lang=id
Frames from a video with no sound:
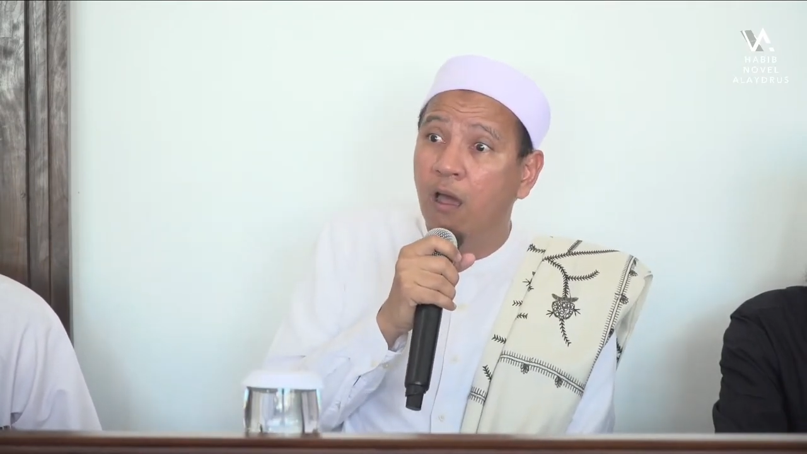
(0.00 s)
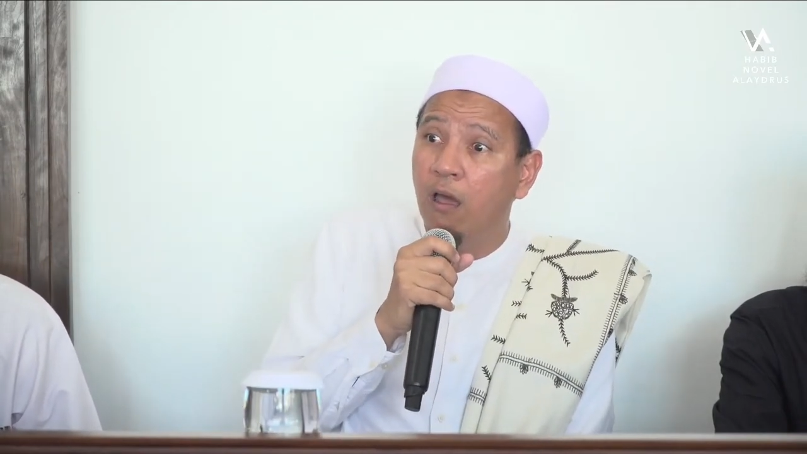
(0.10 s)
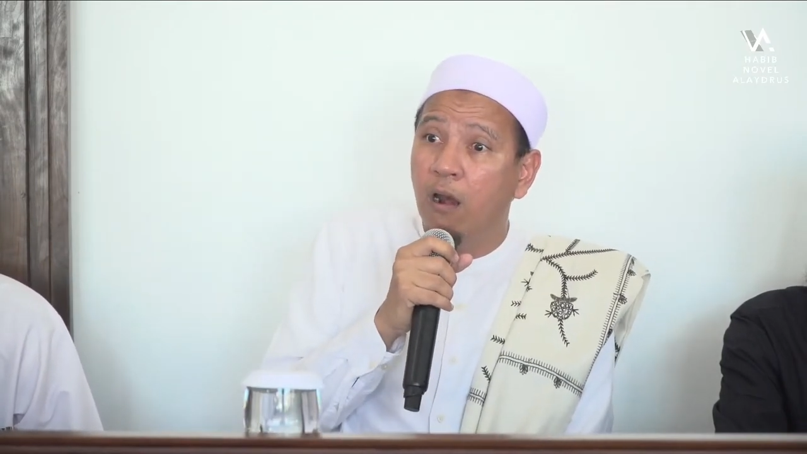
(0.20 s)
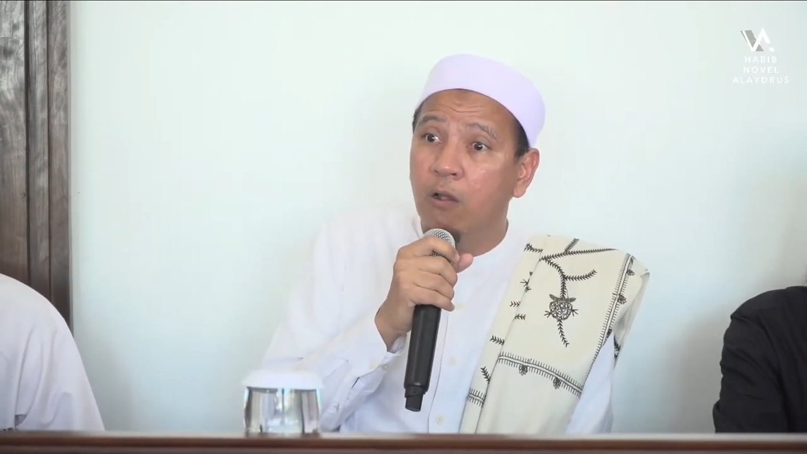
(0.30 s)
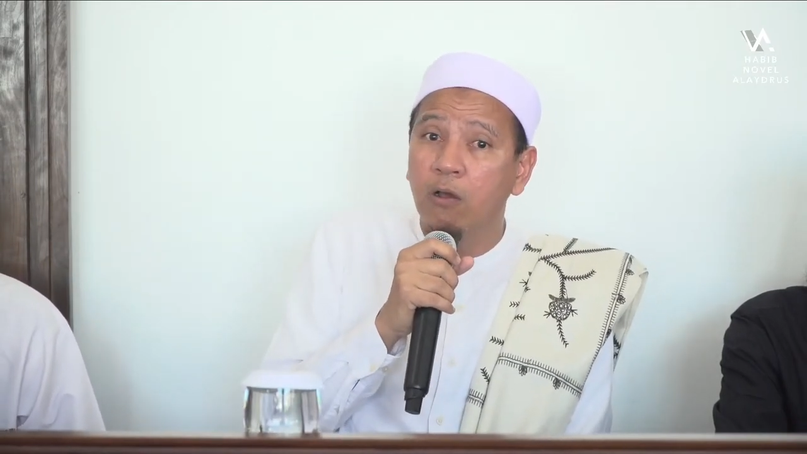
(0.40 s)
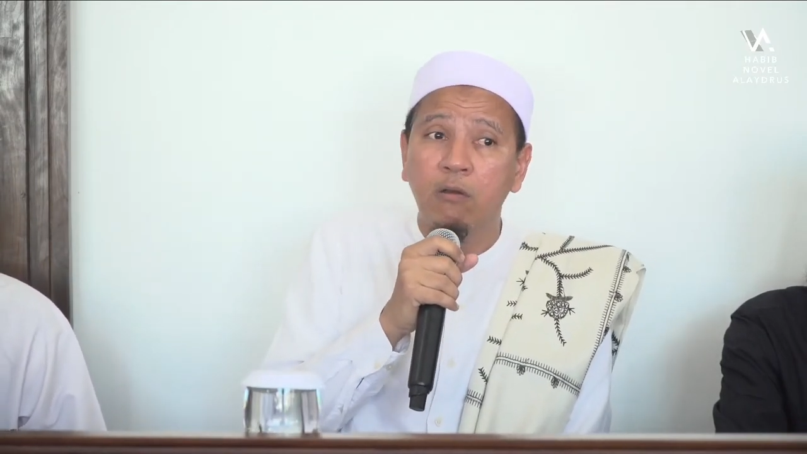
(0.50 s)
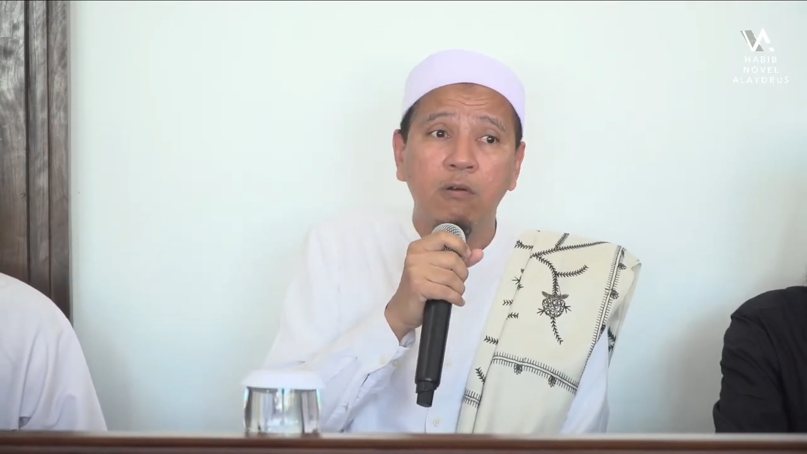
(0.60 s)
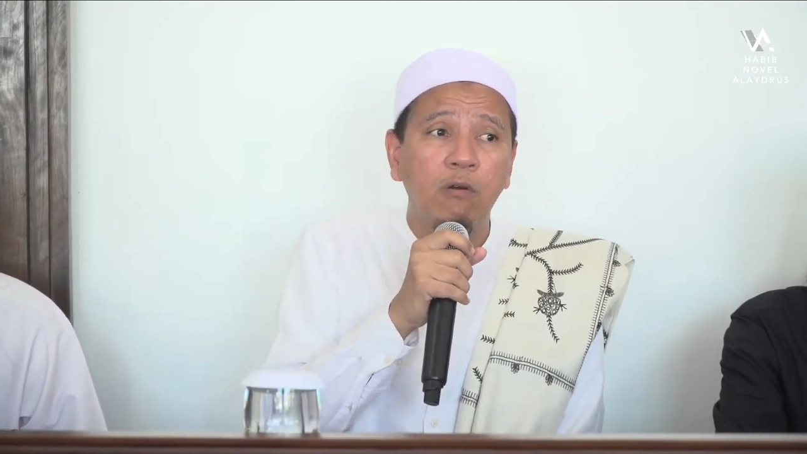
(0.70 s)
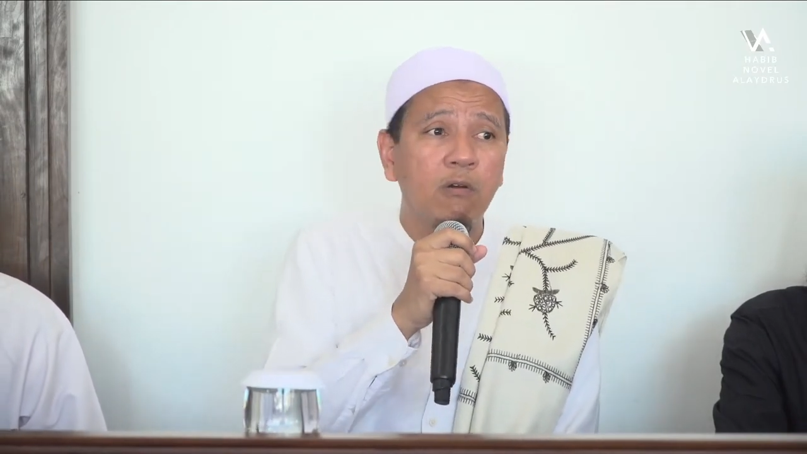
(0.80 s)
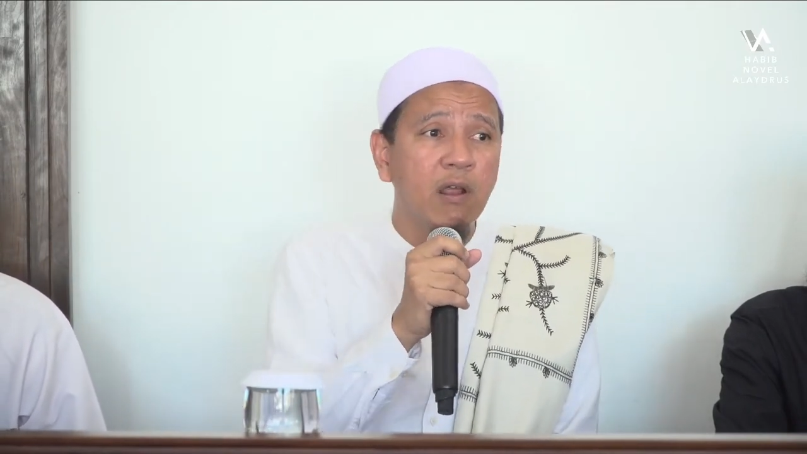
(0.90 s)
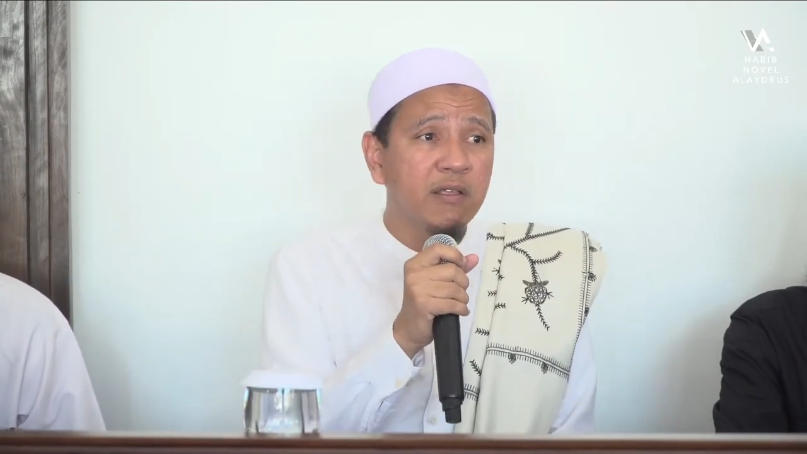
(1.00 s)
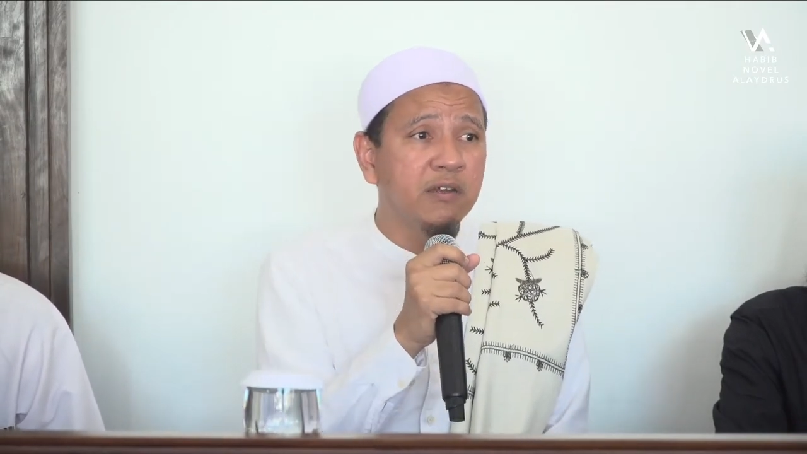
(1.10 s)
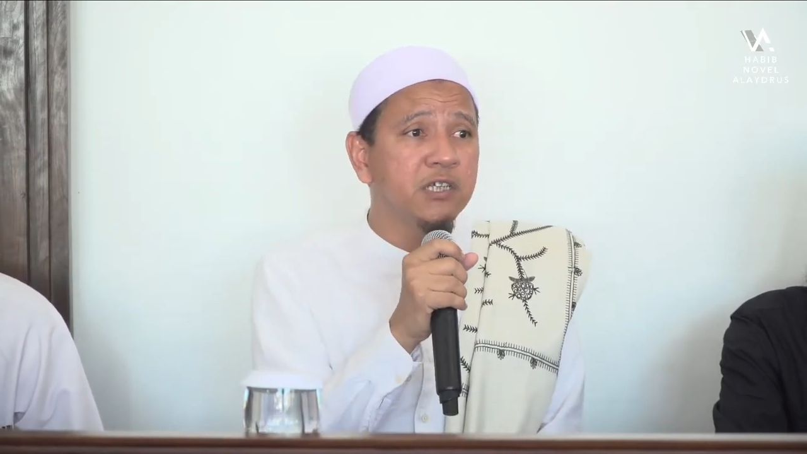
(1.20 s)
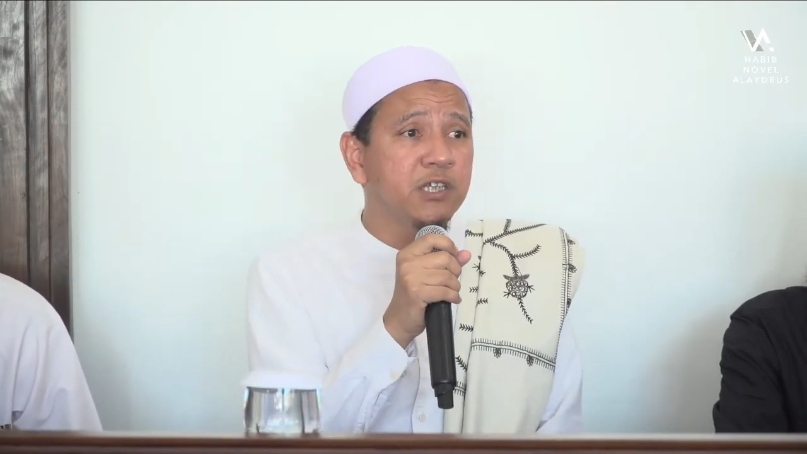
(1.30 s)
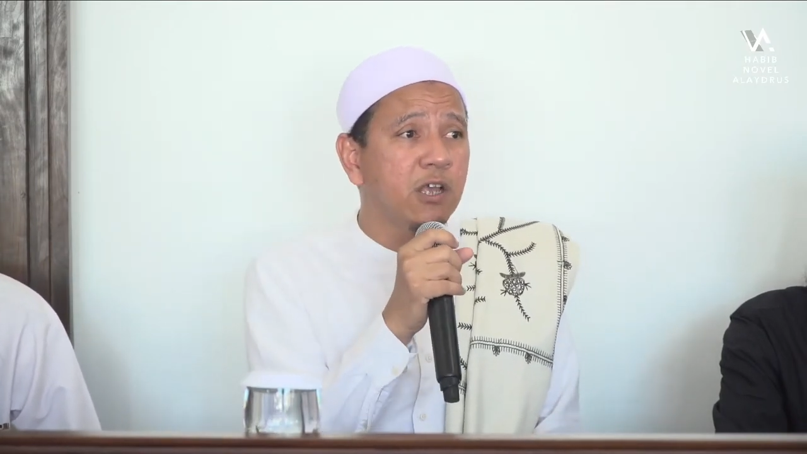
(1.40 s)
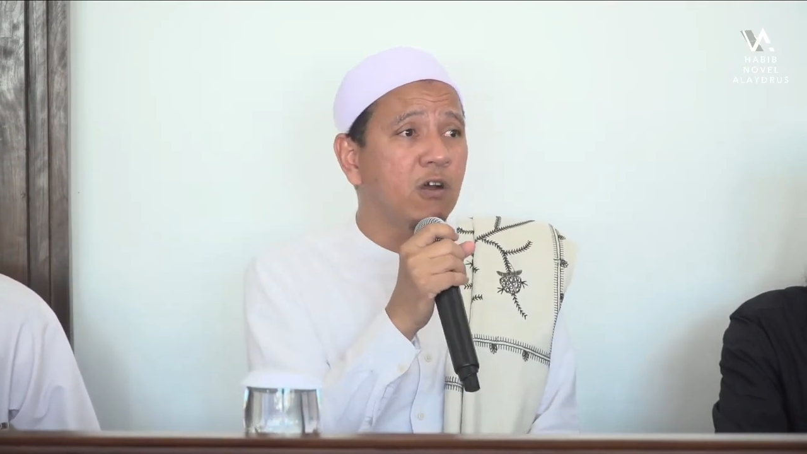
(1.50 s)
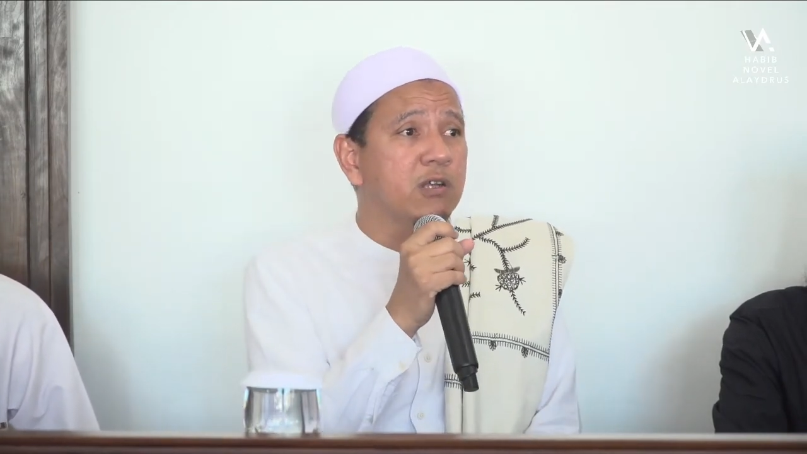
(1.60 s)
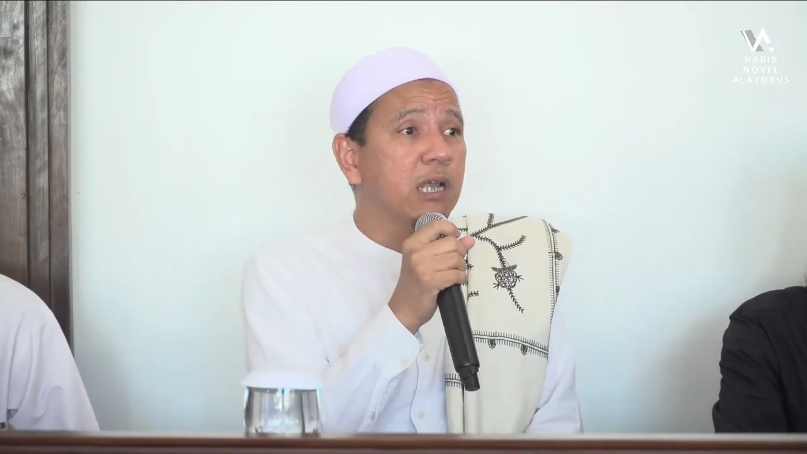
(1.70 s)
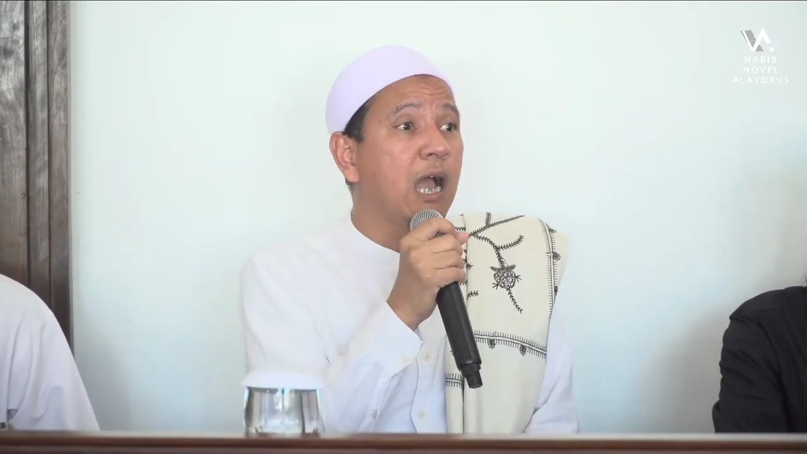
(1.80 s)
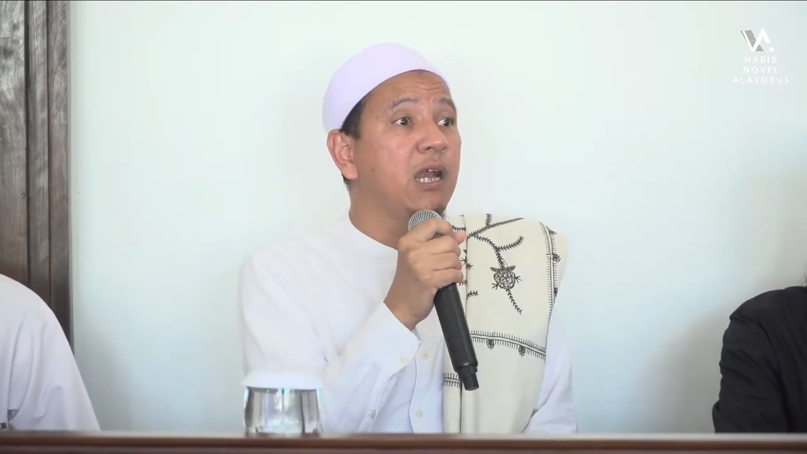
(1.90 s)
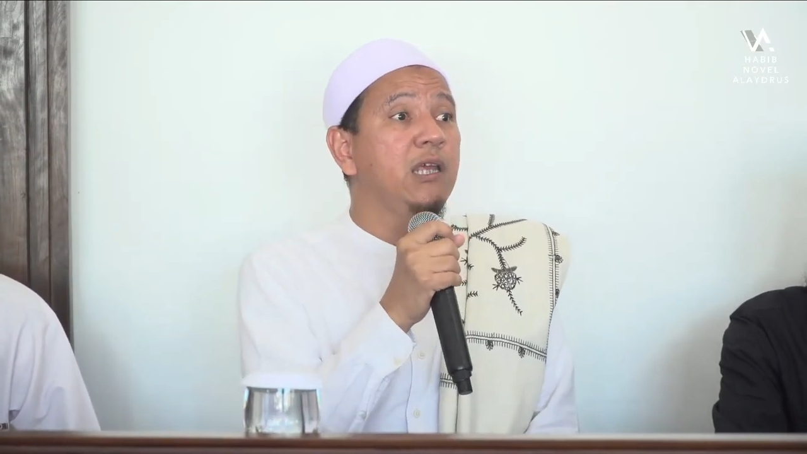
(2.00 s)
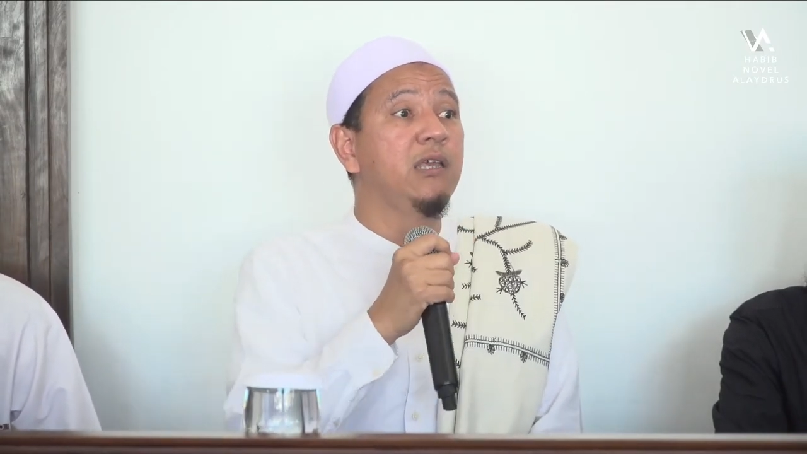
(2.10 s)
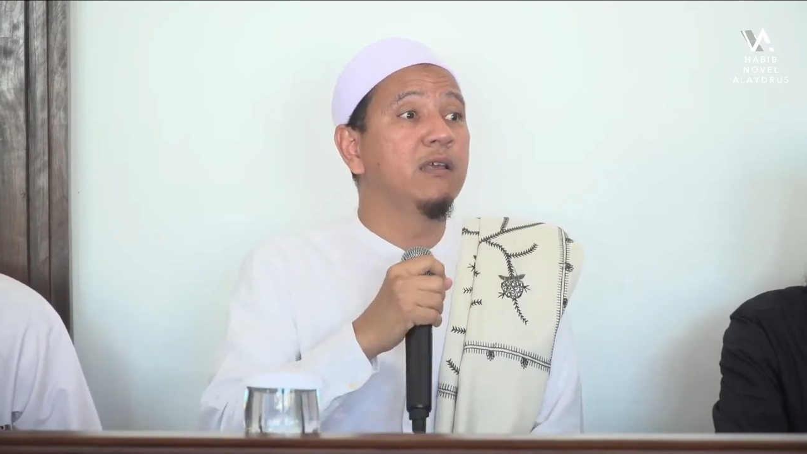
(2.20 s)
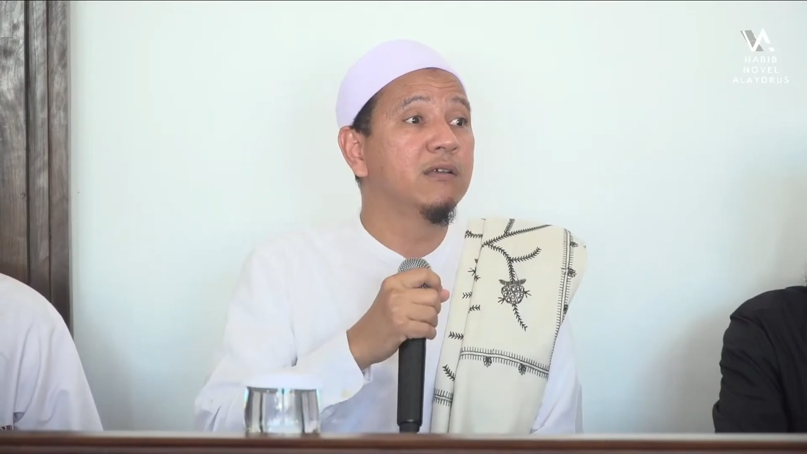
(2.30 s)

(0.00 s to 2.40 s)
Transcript: lah kok orangnya di sini kok dikangeni?